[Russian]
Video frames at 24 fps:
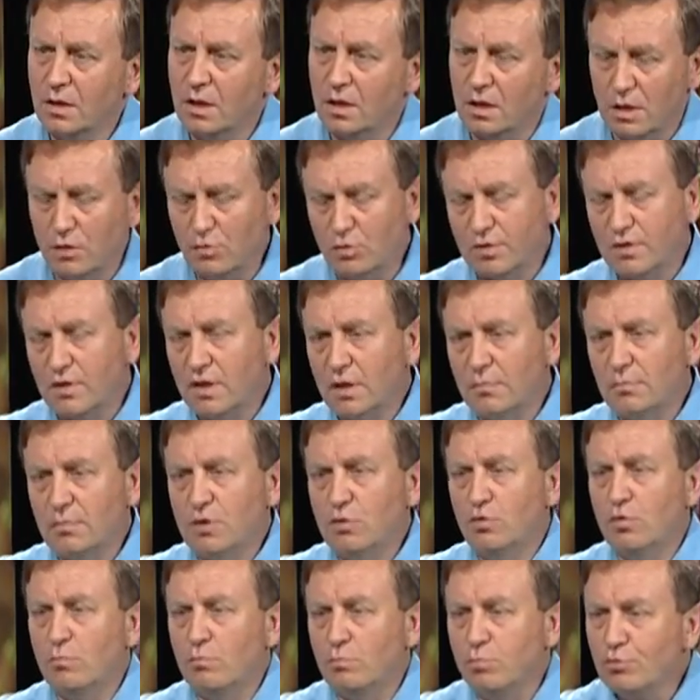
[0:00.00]
И вот на
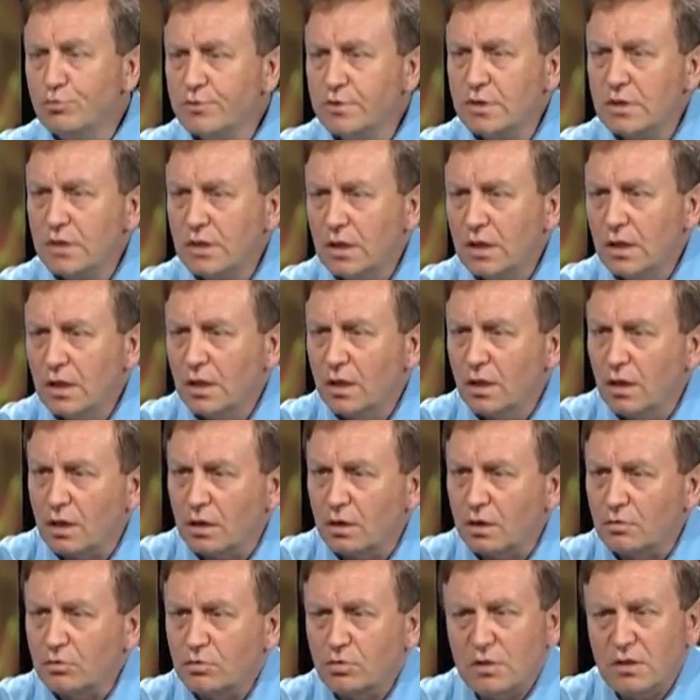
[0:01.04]
моем пути,
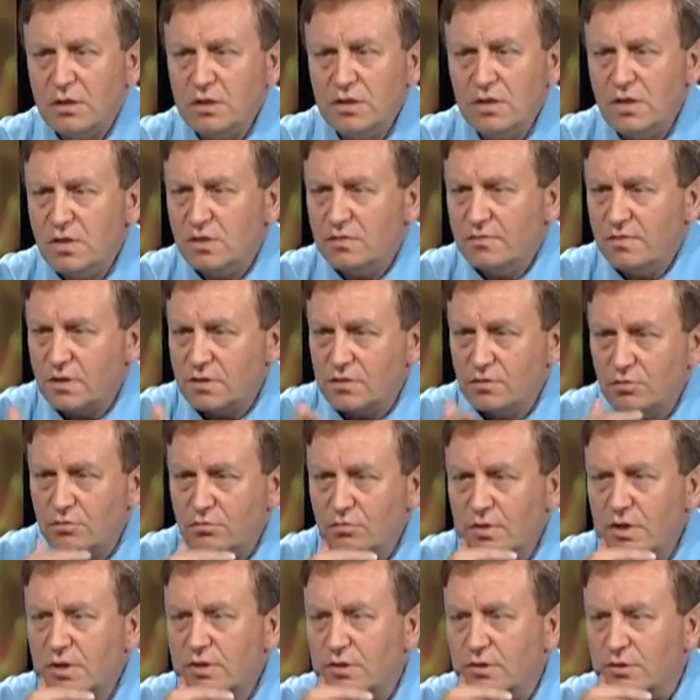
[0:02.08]
которое неизвестно
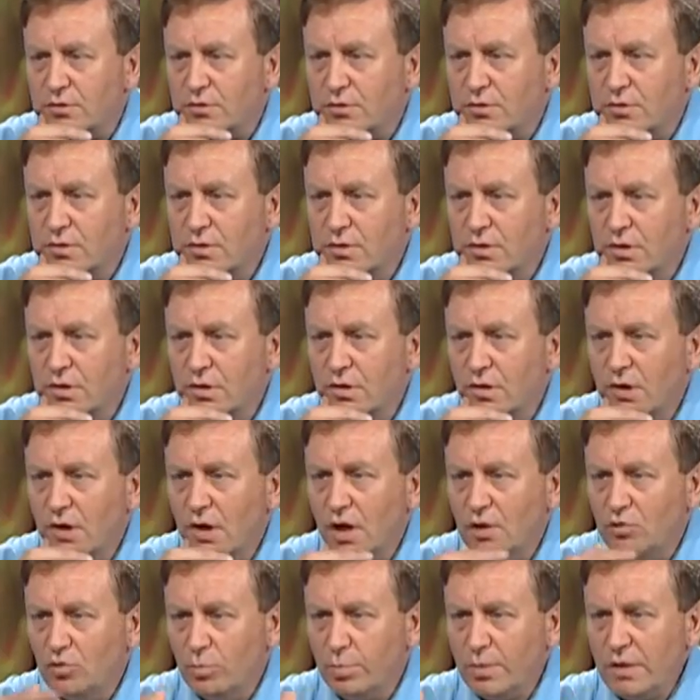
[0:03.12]
куда шло,
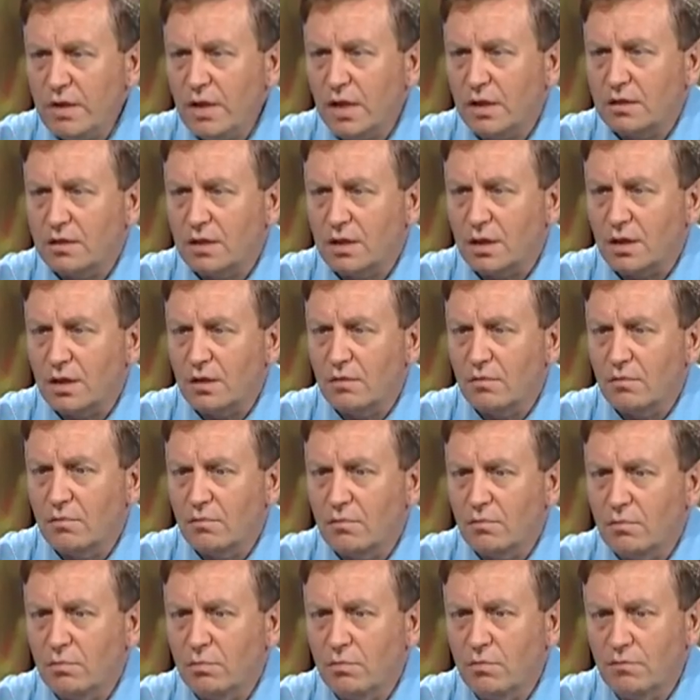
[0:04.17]
ну понятно,
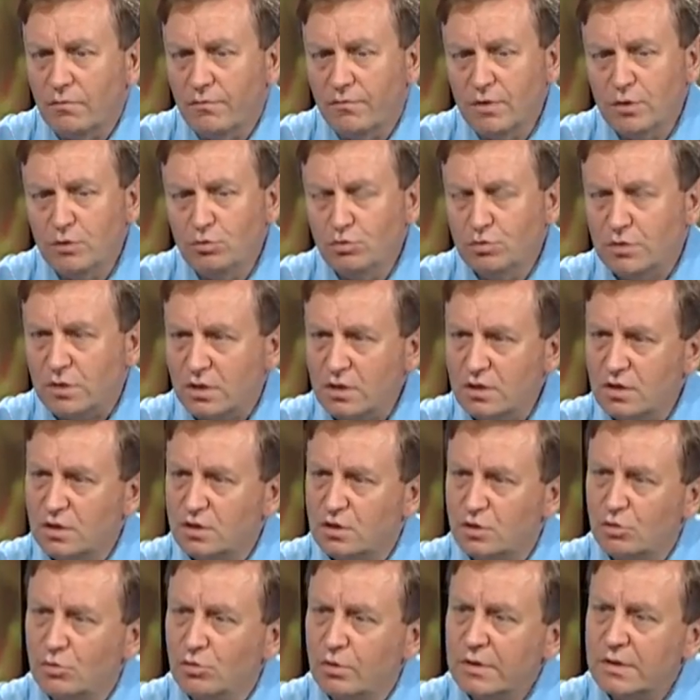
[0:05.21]
ввиду
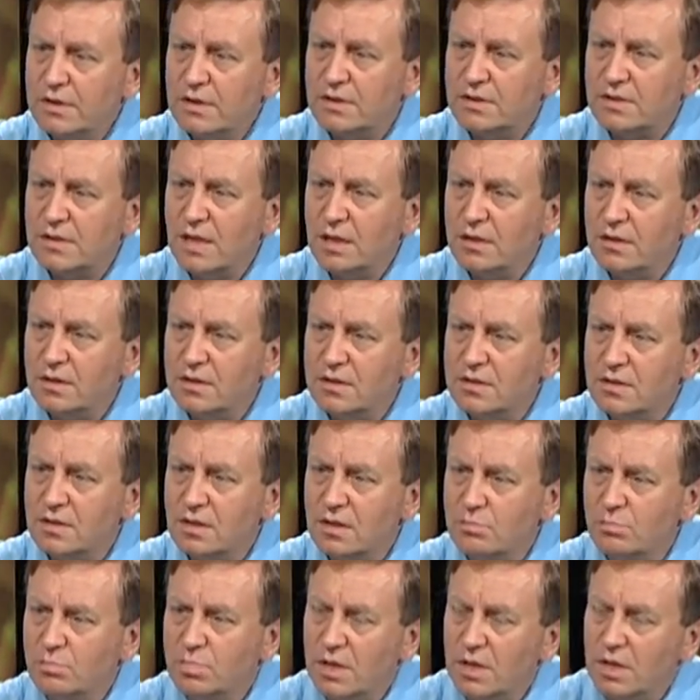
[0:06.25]
традиционных
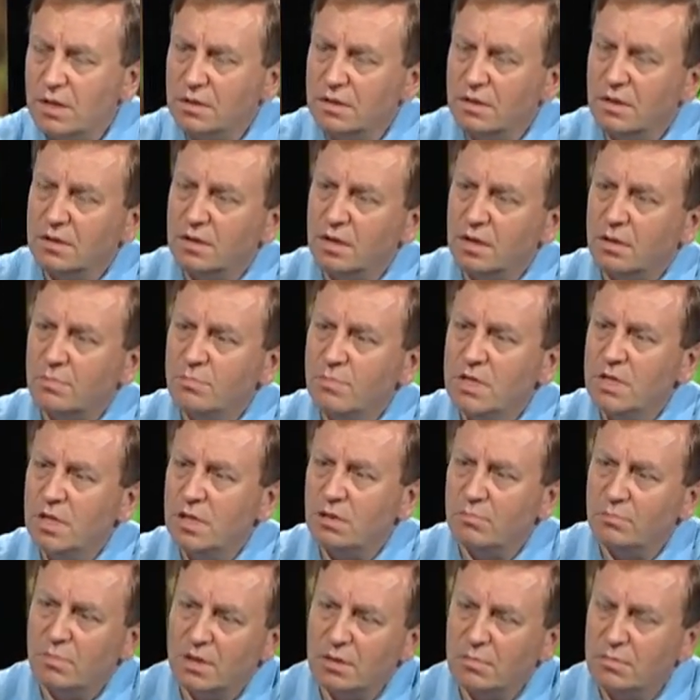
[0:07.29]
ценностей, переданных
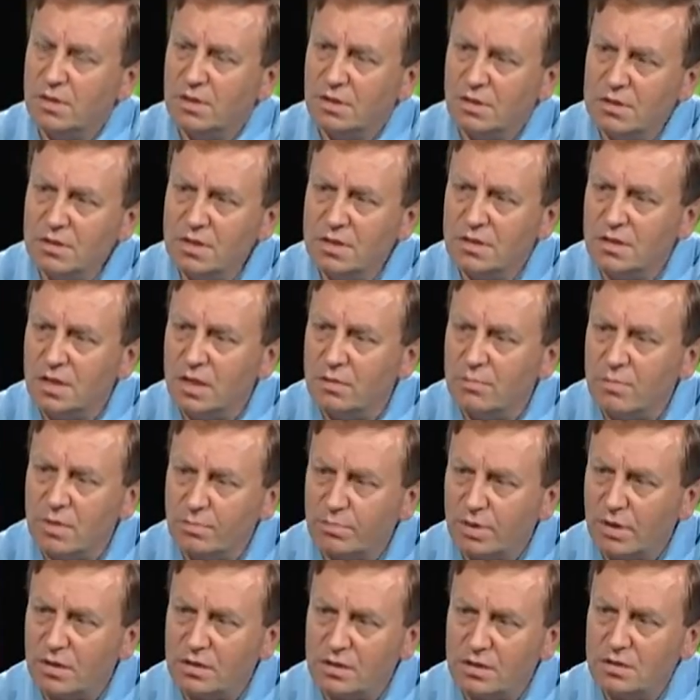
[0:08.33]
мне, моими родителями,
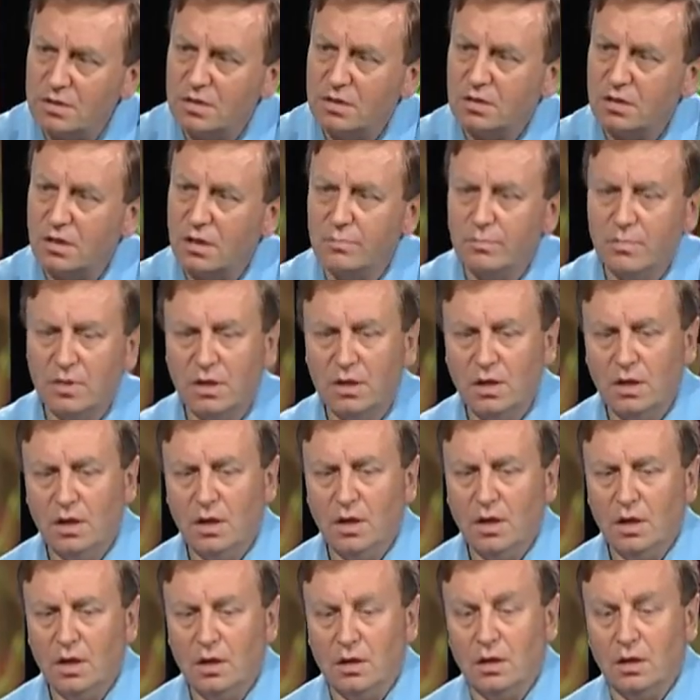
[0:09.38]
прародителями,
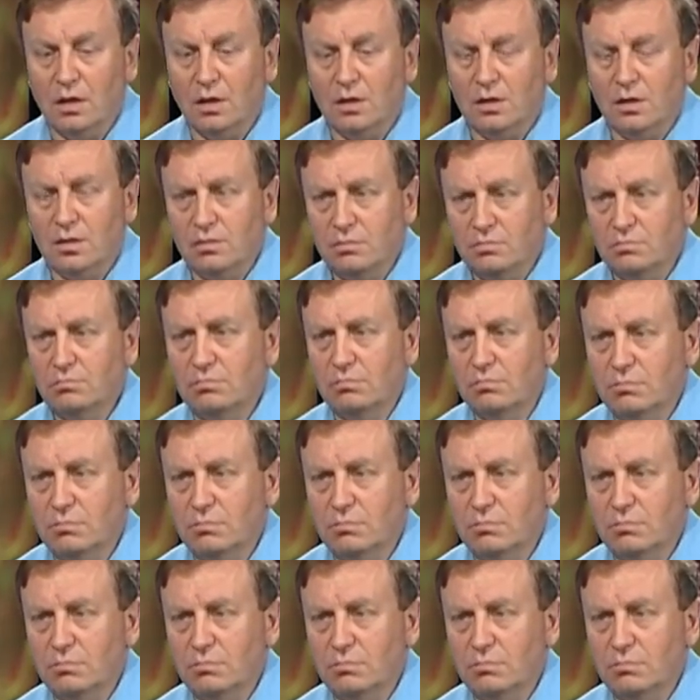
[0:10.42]
э,